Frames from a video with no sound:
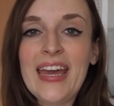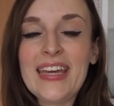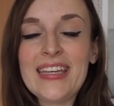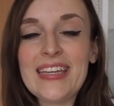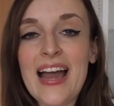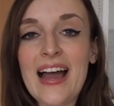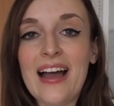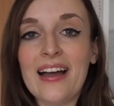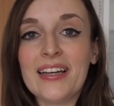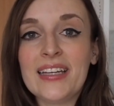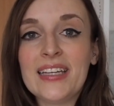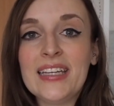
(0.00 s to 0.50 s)

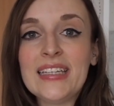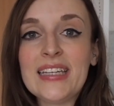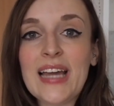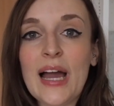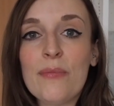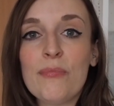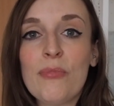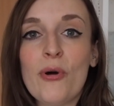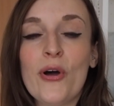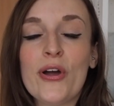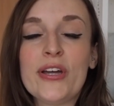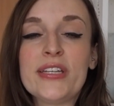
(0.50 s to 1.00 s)
Ja, ich
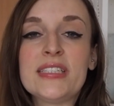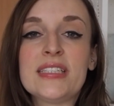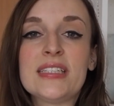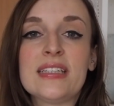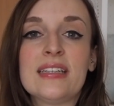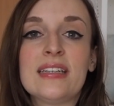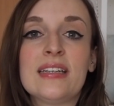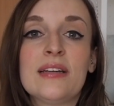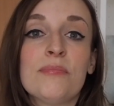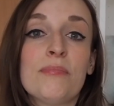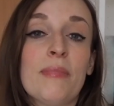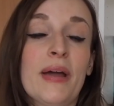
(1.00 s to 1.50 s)
habe heute
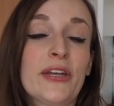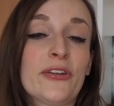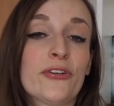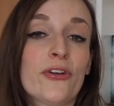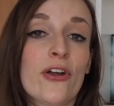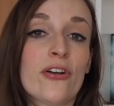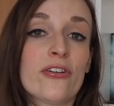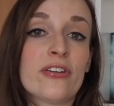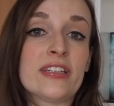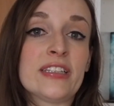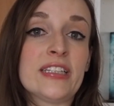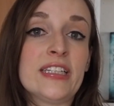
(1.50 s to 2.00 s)
mein
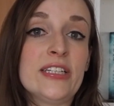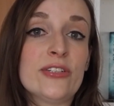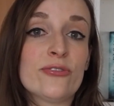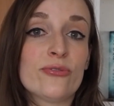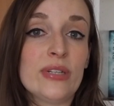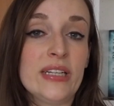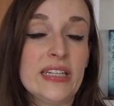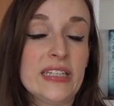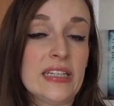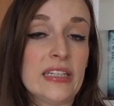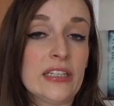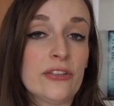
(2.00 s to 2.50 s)
Currently
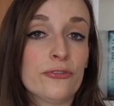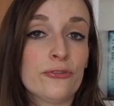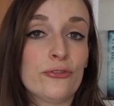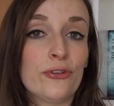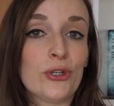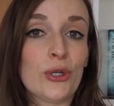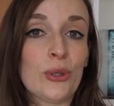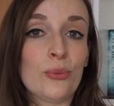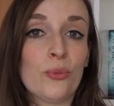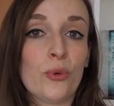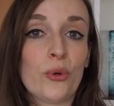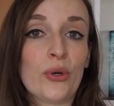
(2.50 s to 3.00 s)
Reading
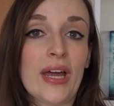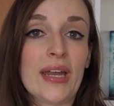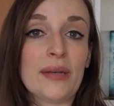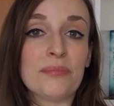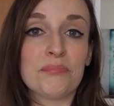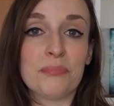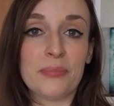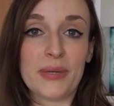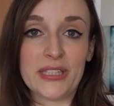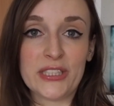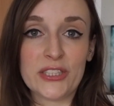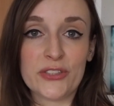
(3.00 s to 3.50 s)
für den
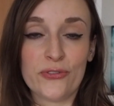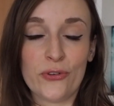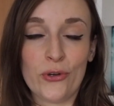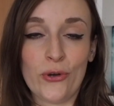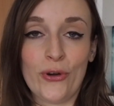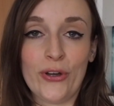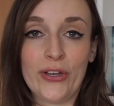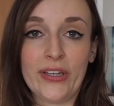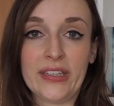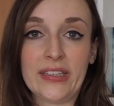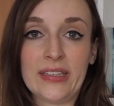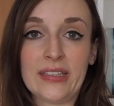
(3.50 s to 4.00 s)
Monat März für
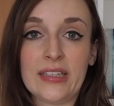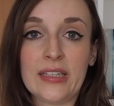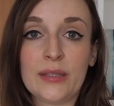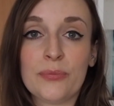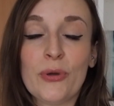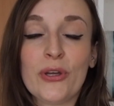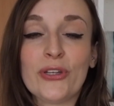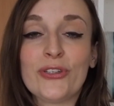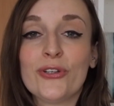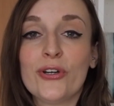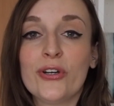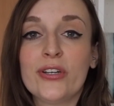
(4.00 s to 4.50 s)
euch. Ich
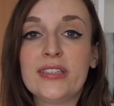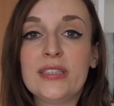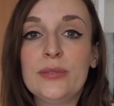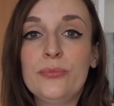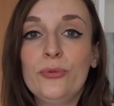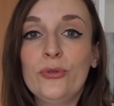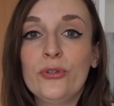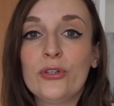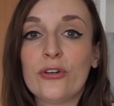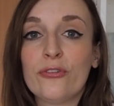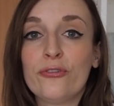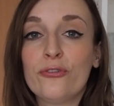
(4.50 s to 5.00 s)
möchte euch die
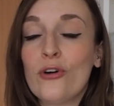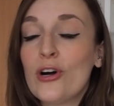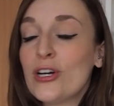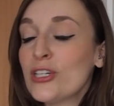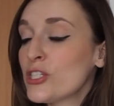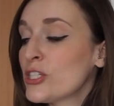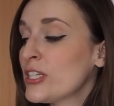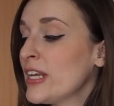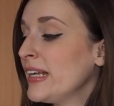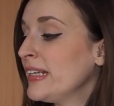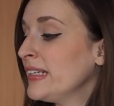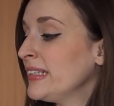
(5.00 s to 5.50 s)
Bücher
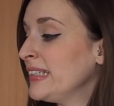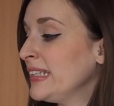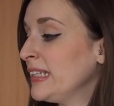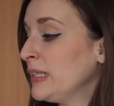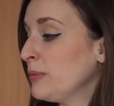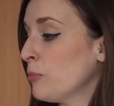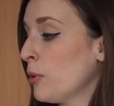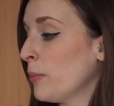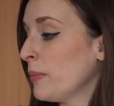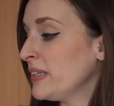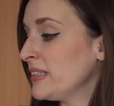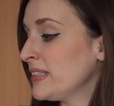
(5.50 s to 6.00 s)
vorstellen, die
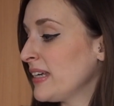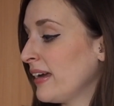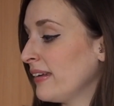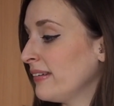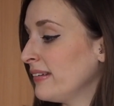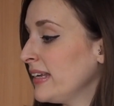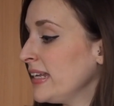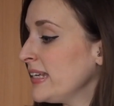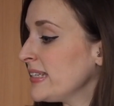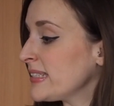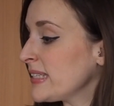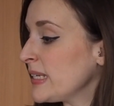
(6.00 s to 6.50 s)
ich
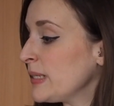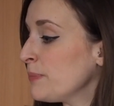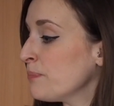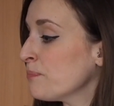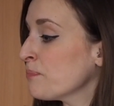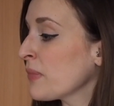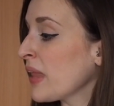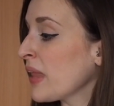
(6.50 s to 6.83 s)
momentan lese.